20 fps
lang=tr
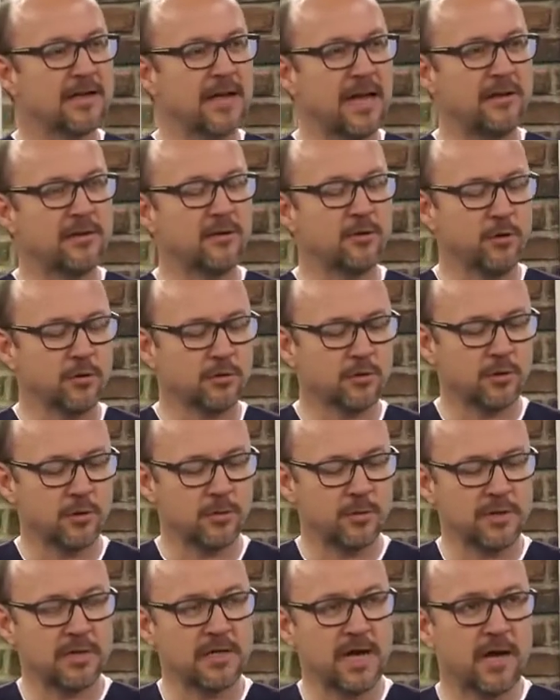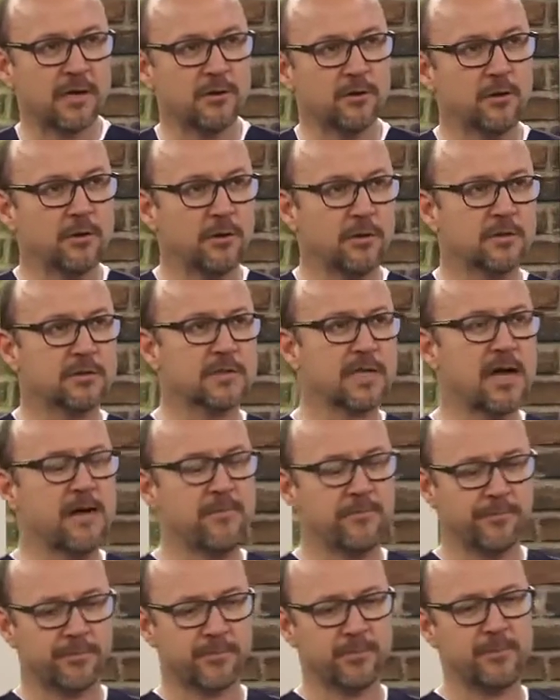kendi doktoru bir
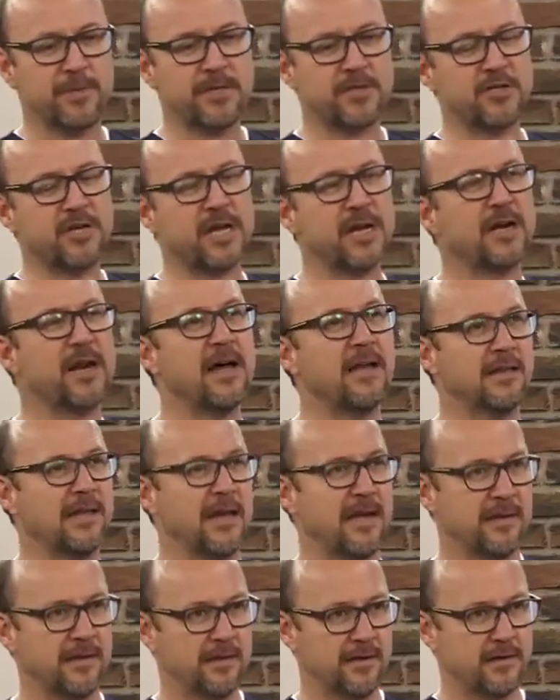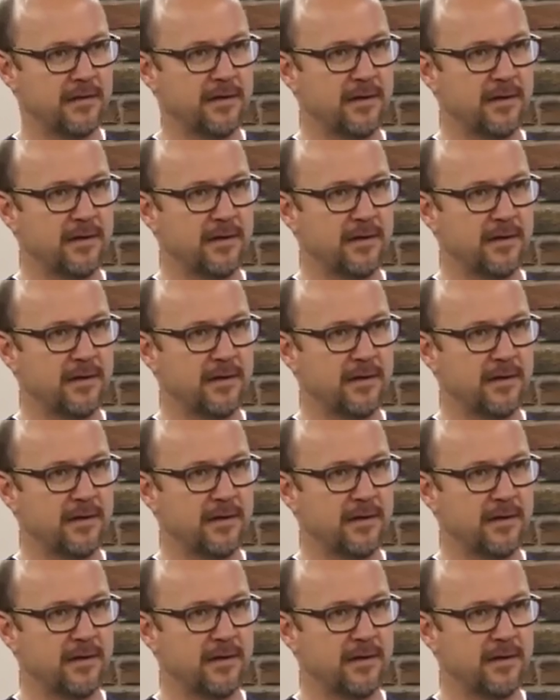kardiyologsa bir cerrahla